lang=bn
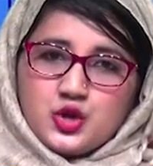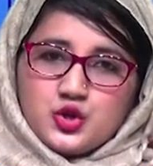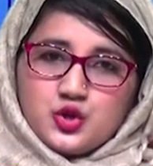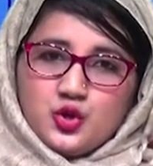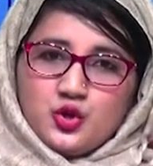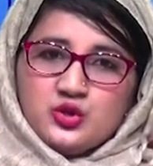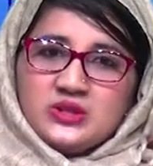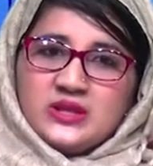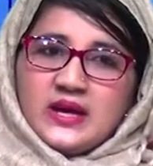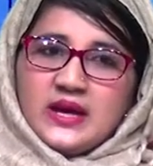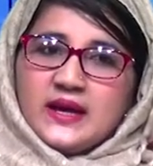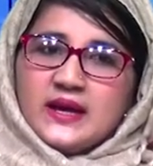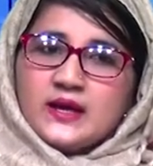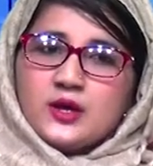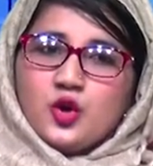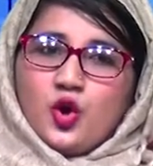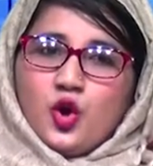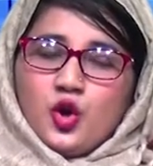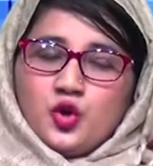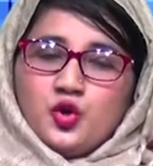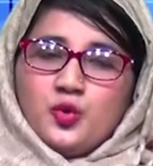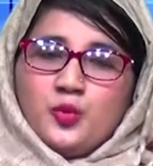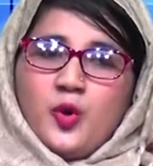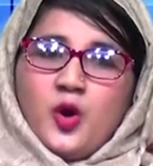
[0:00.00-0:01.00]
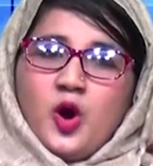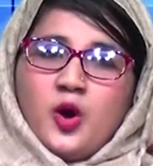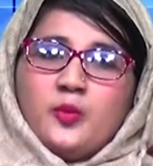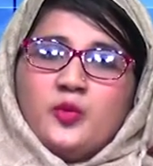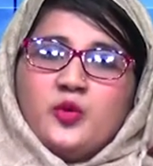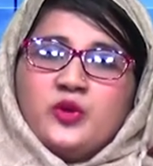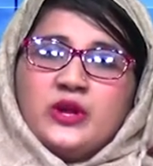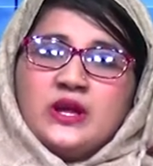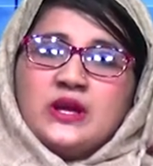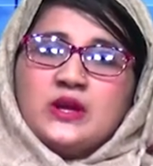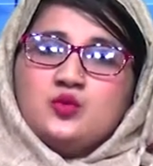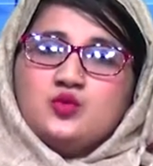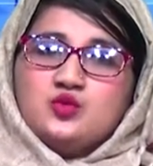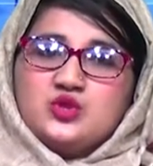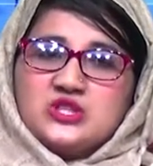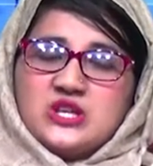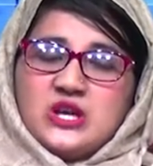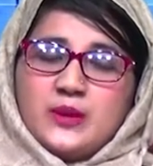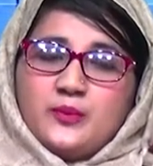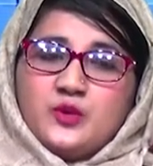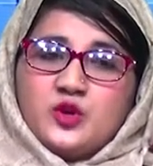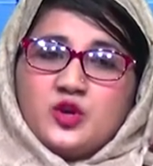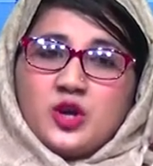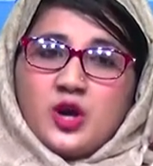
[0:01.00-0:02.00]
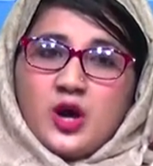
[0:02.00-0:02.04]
সন্ধ্যায় গণভবনে উদযাপন